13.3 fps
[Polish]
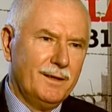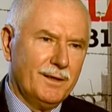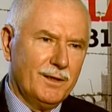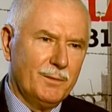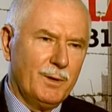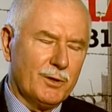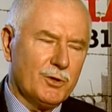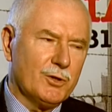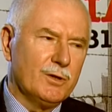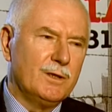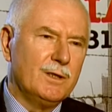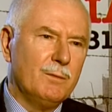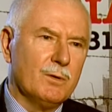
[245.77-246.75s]
chyba trzy
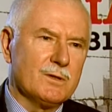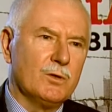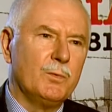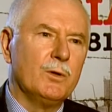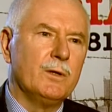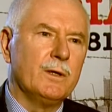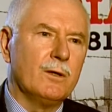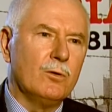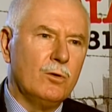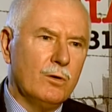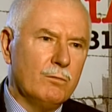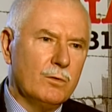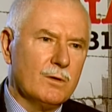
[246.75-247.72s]
dni, bo zgubiono jego
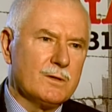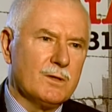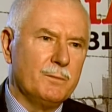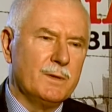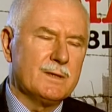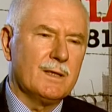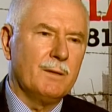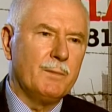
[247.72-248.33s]
dowód osobisty,